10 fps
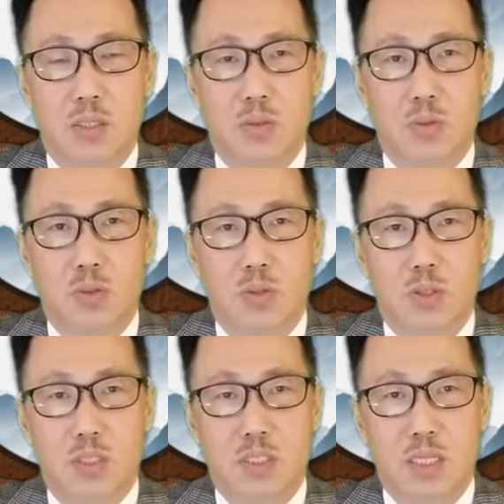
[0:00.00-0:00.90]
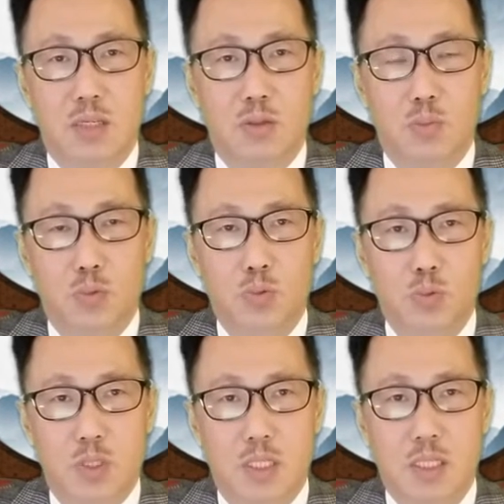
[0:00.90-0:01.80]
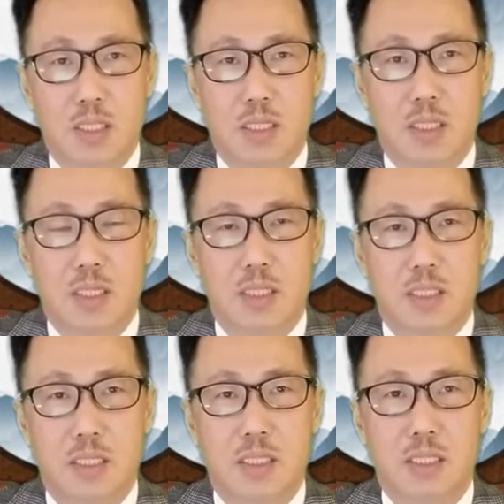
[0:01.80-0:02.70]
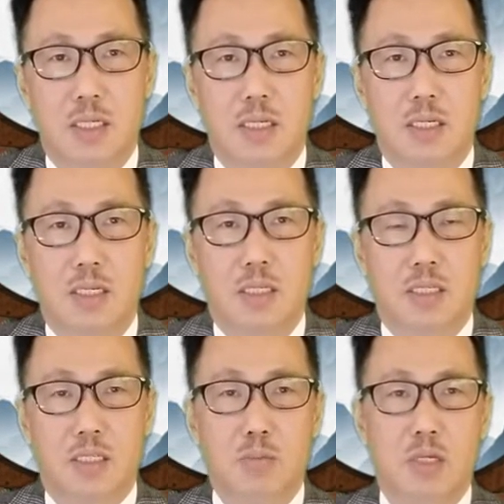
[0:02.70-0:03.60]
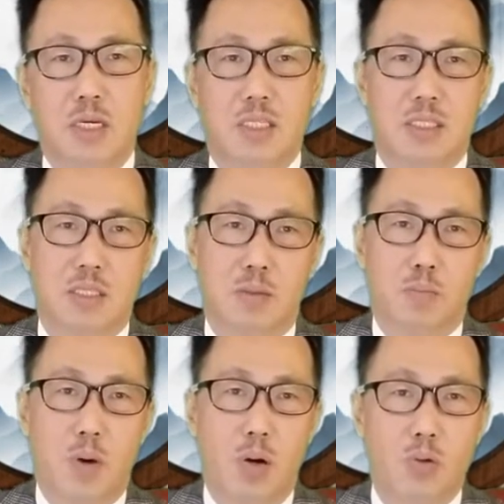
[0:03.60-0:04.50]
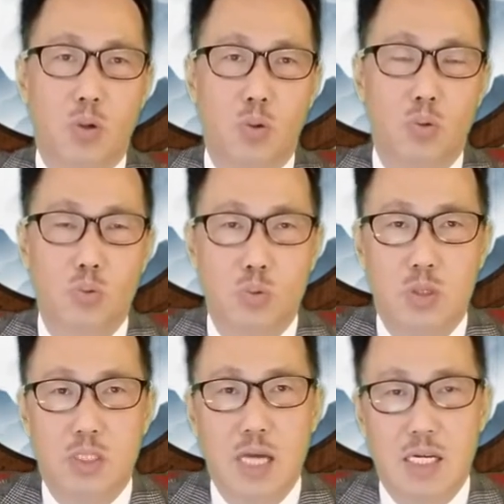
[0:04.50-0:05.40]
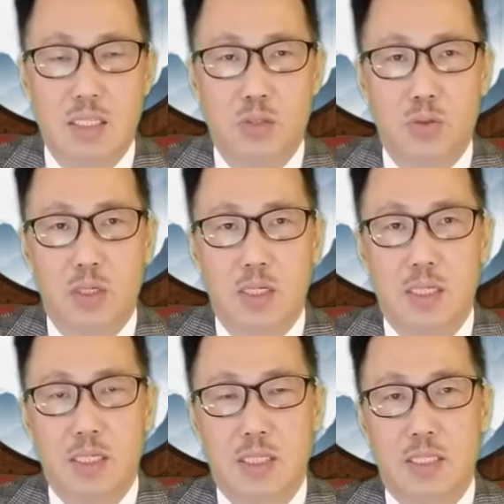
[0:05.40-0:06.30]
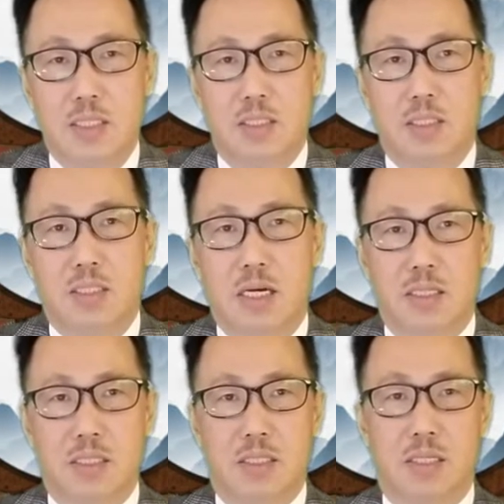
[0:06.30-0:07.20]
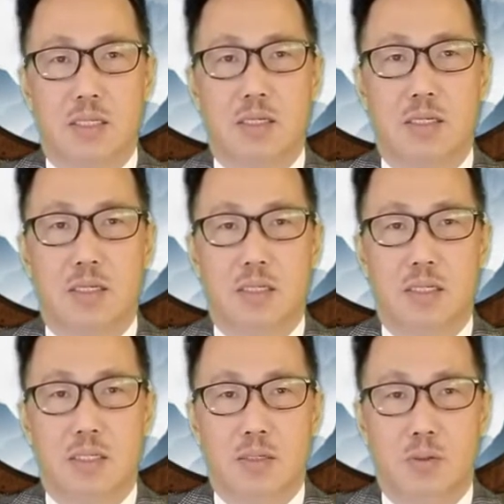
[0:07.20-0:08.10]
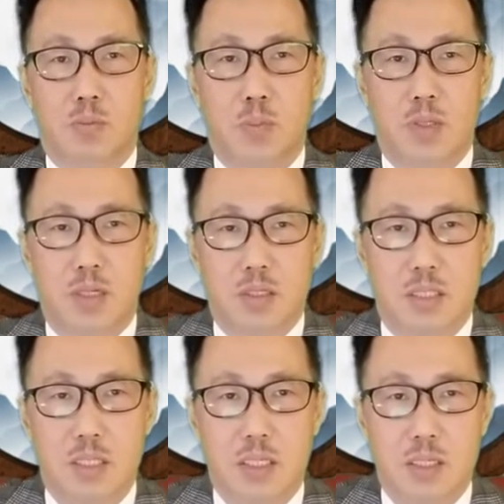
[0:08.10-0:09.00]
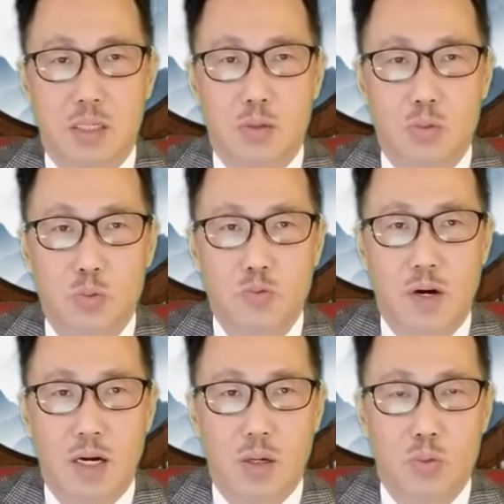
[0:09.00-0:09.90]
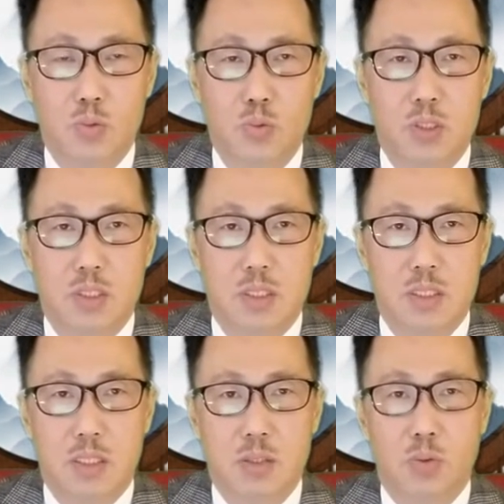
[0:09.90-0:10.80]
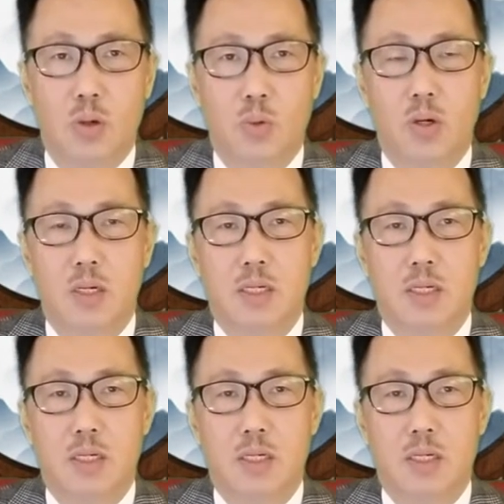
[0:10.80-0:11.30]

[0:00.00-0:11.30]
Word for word: 所以经常有不速之客，这些革命烈士抛头颅洒热血，经常是碰到这些无法估计的状况。